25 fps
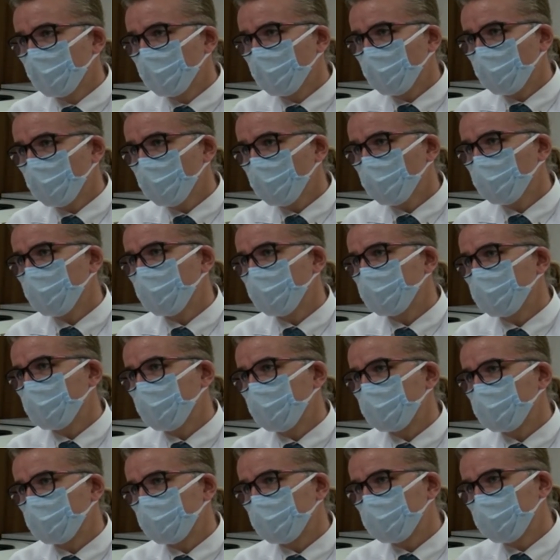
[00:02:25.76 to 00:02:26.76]
o
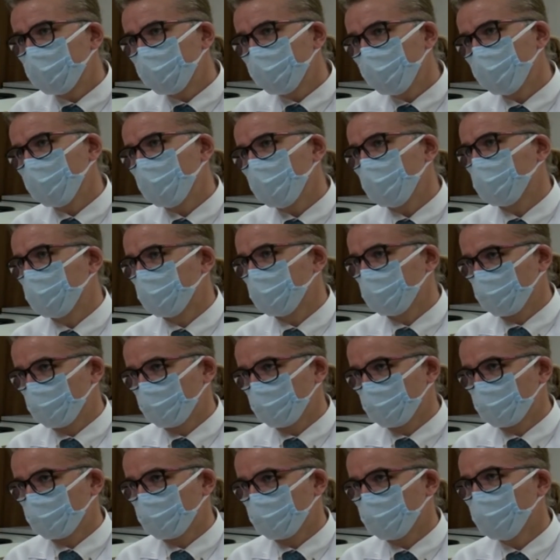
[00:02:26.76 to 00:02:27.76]
miktarda spor yapın
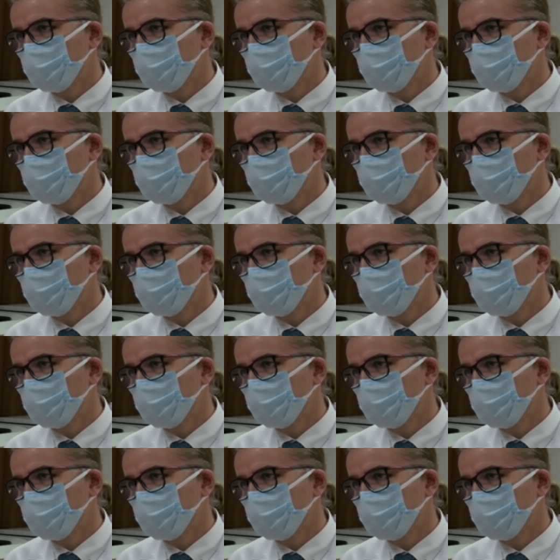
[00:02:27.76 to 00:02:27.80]
diyoruz.